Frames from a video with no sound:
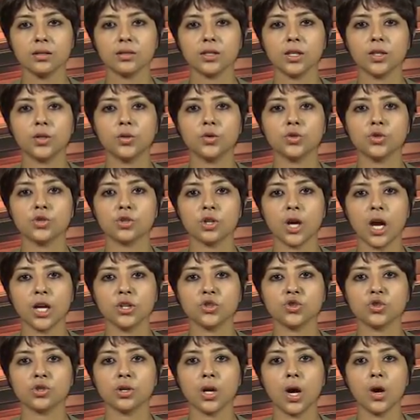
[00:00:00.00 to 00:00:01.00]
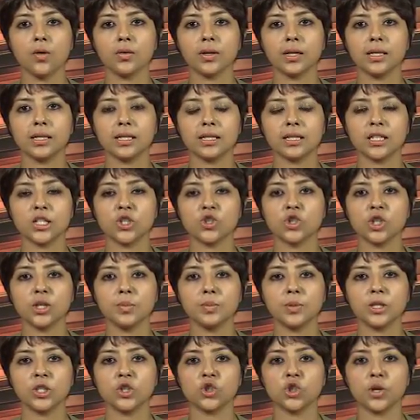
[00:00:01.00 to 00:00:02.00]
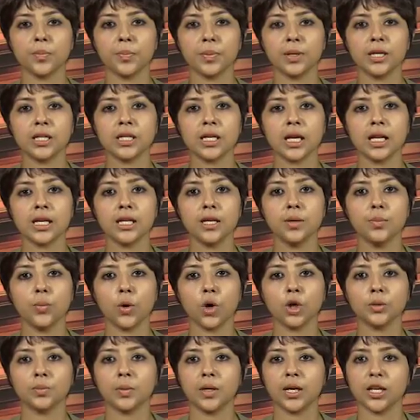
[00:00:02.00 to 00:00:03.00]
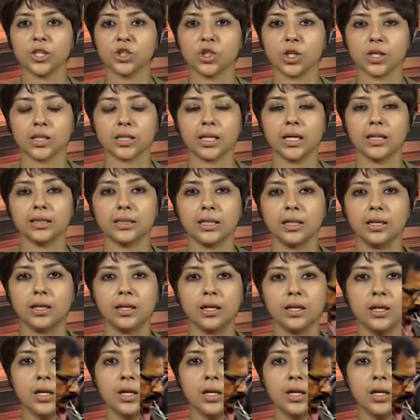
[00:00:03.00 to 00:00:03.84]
कि गुजरात चुनाव के नतीजे बीजेपी के लिए बहुत बड़ा झटका था